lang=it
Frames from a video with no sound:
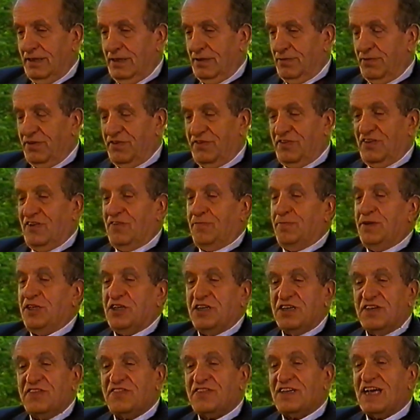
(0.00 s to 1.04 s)
questa specie
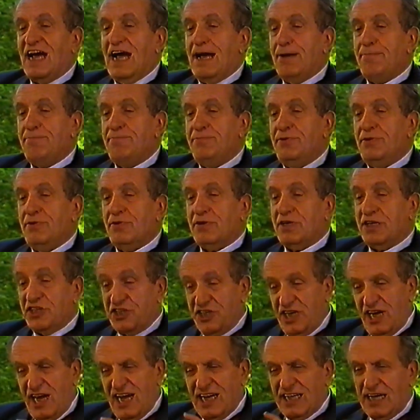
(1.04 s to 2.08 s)
di scambio che
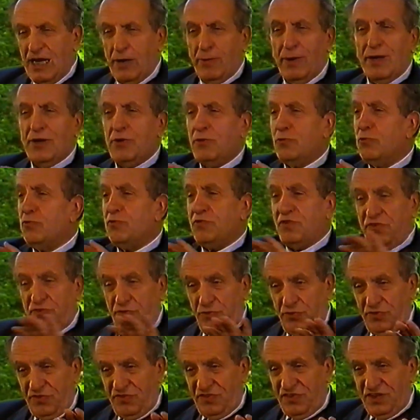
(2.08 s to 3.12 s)
c'è anche quando tutti
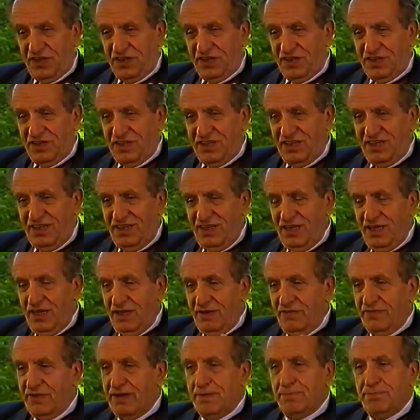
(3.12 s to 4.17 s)
sono zitti
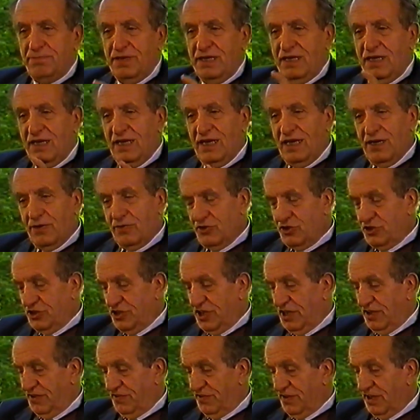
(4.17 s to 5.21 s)
fra me e le
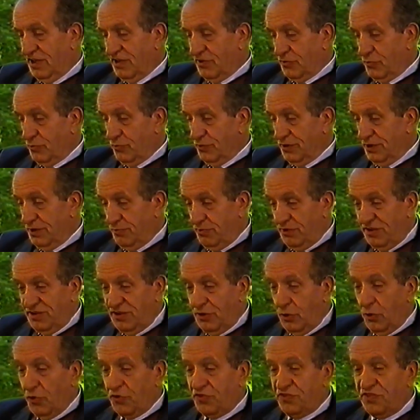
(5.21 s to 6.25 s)
coscienze altrui. Quindi
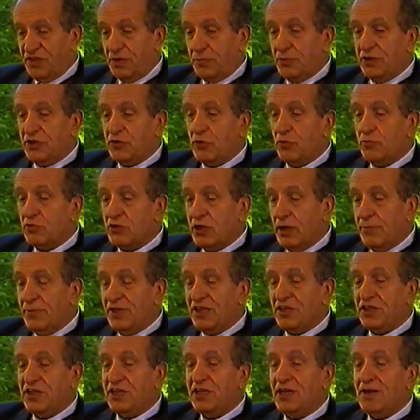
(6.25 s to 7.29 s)
ho seguito
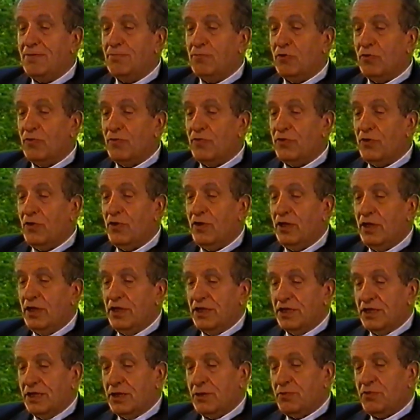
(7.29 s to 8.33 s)
mutamenti del mondo
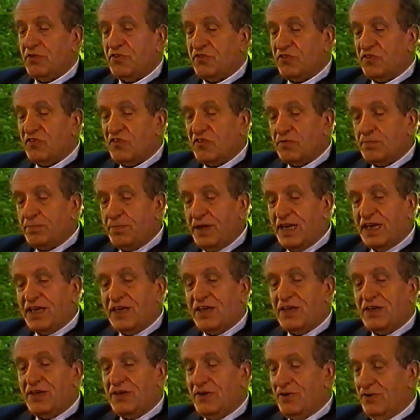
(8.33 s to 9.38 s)
in questo
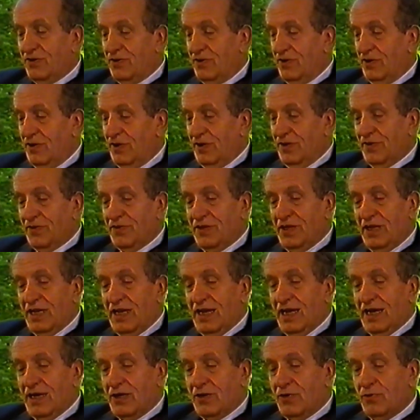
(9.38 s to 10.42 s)
specchio
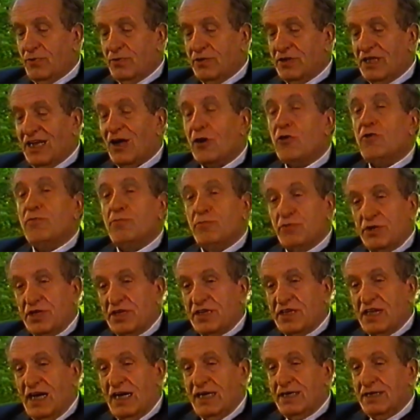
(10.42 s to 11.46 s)
della, della
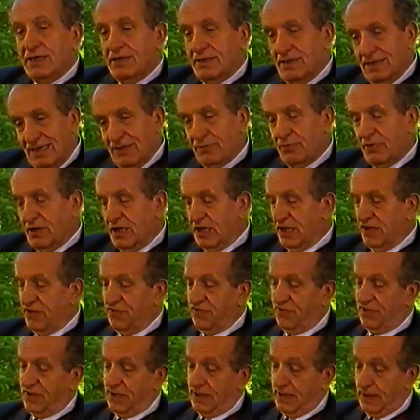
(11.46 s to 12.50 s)
comunità
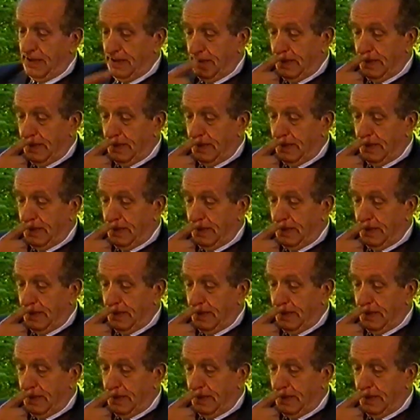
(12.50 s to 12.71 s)
eucaristica.